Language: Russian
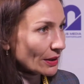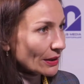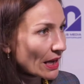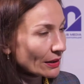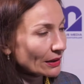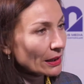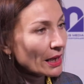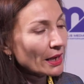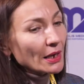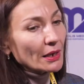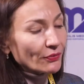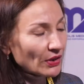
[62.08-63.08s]
данной
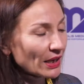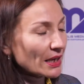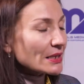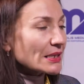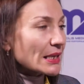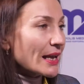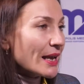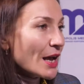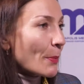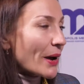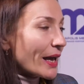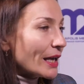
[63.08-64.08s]
конференции,
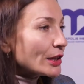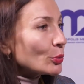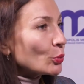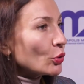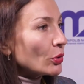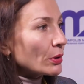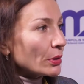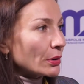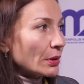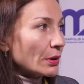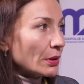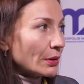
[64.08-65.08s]
поэтому
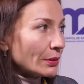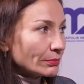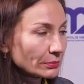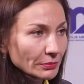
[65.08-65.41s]
э,